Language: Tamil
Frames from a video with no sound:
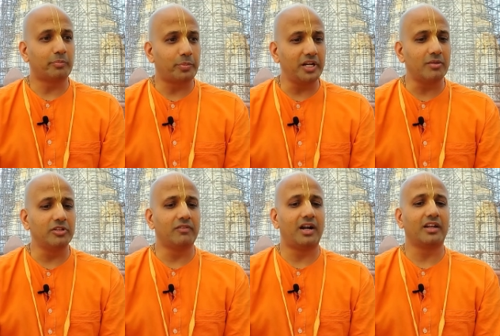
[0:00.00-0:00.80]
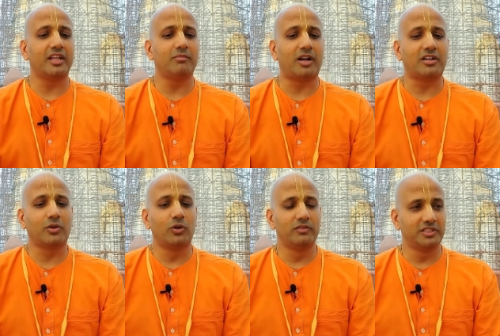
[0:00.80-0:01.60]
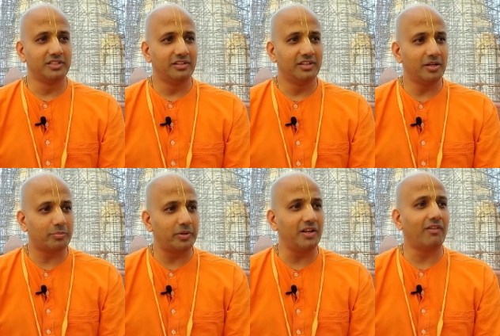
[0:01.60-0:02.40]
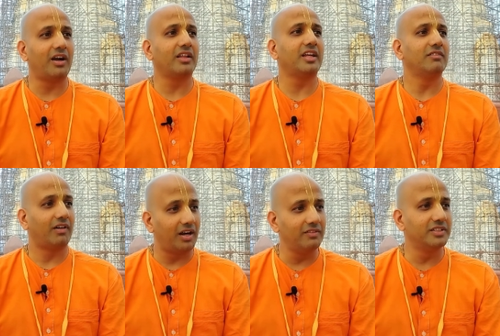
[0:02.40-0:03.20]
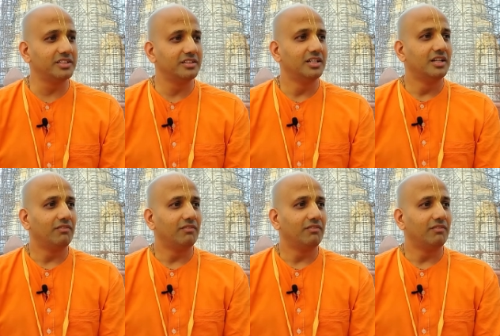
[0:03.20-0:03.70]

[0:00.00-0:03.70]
எப்படி நமது வாழ்க்கையை மாற்றிக்கொள்வது எப்படி வாழ்க்கையை வாழ்வது